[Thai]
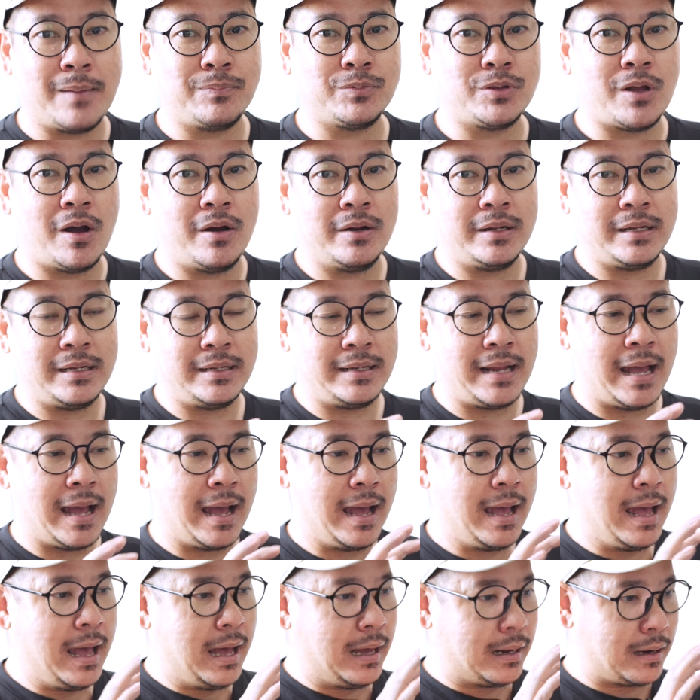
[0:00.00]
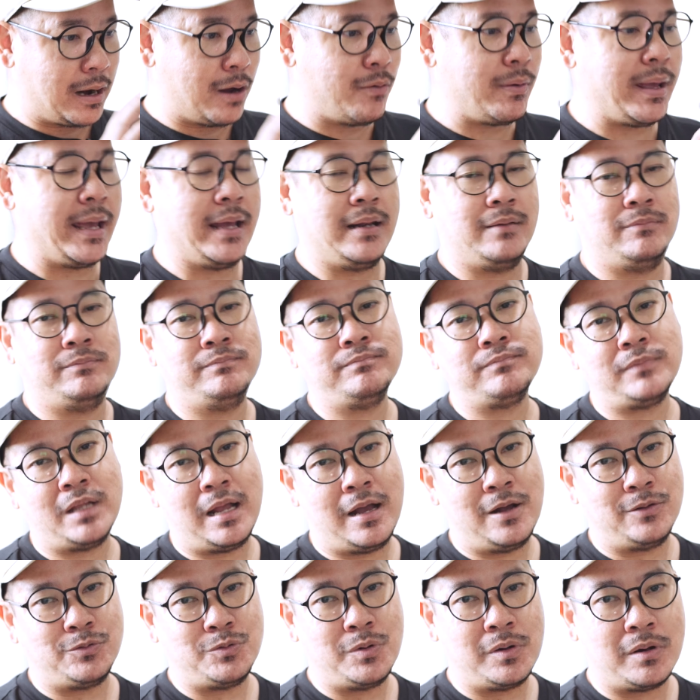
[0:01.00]
บตอนนี้เนี่ยเราเห็น
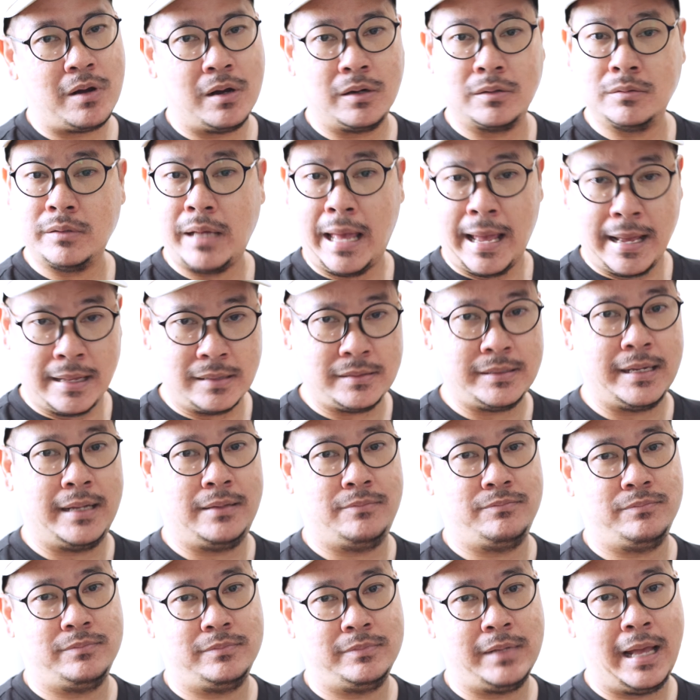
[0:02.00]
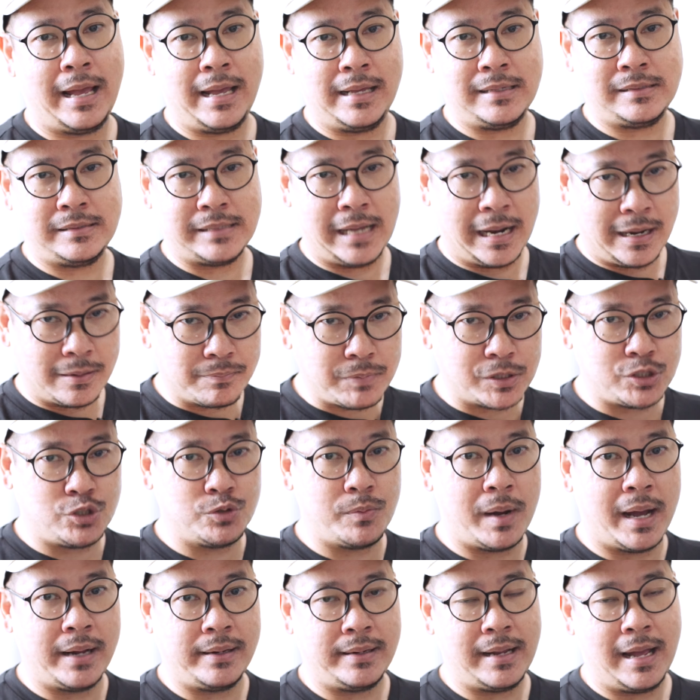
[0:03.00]
ตัวของ เอ เจ็ด ในเจนปัจจุ
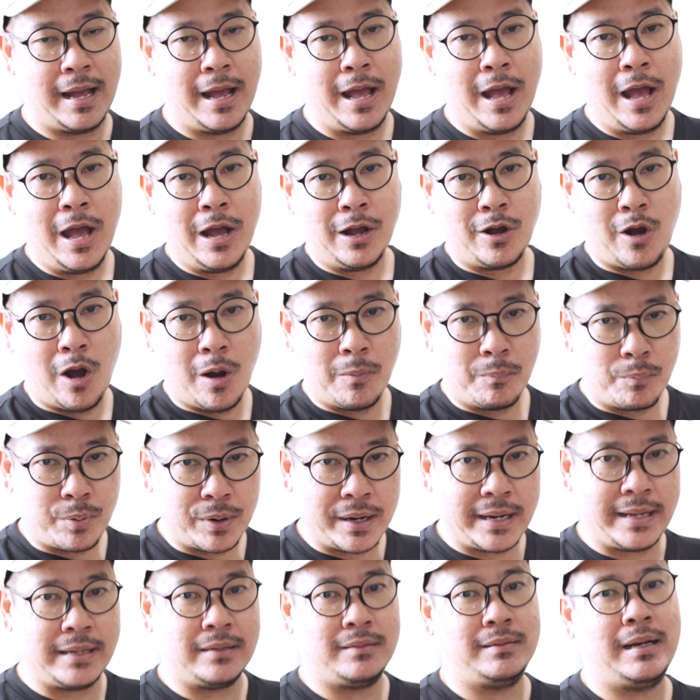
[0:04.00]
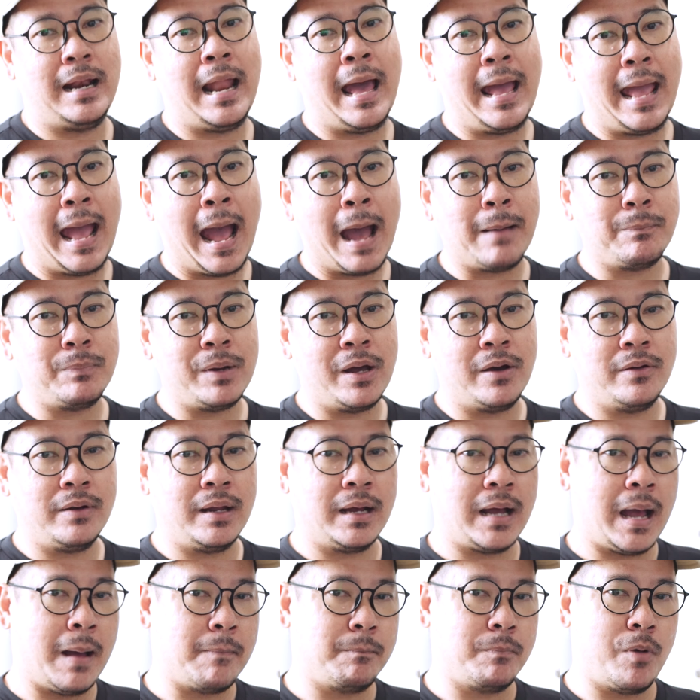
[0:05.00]
บันเนี่ย complete line up แล้ว
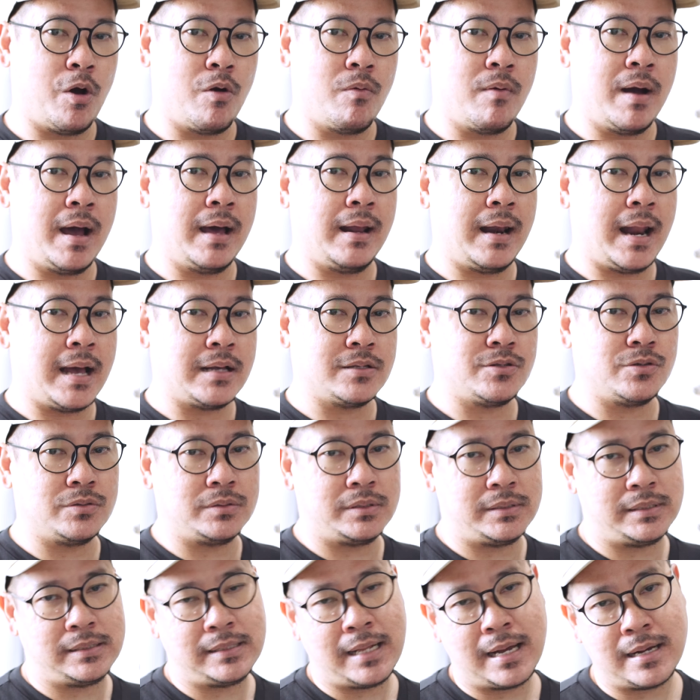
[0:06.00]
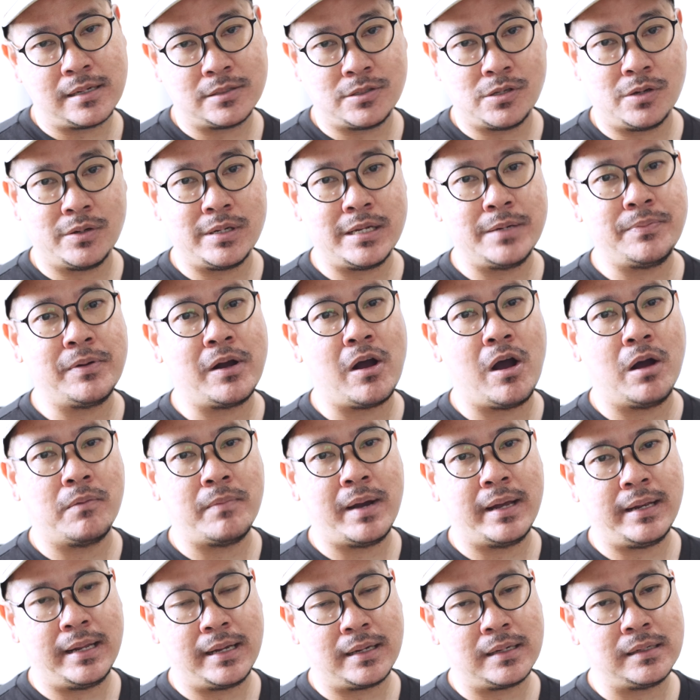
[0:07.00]
นะครับเพราะว่าล่าสุดที่ทาง Sony เพิ่งออก
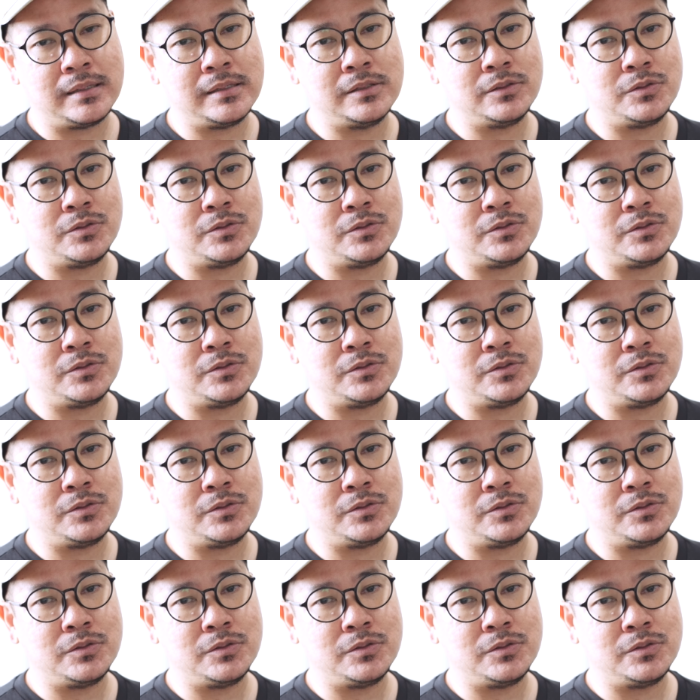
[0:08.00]
มาเนี่ยก็คือ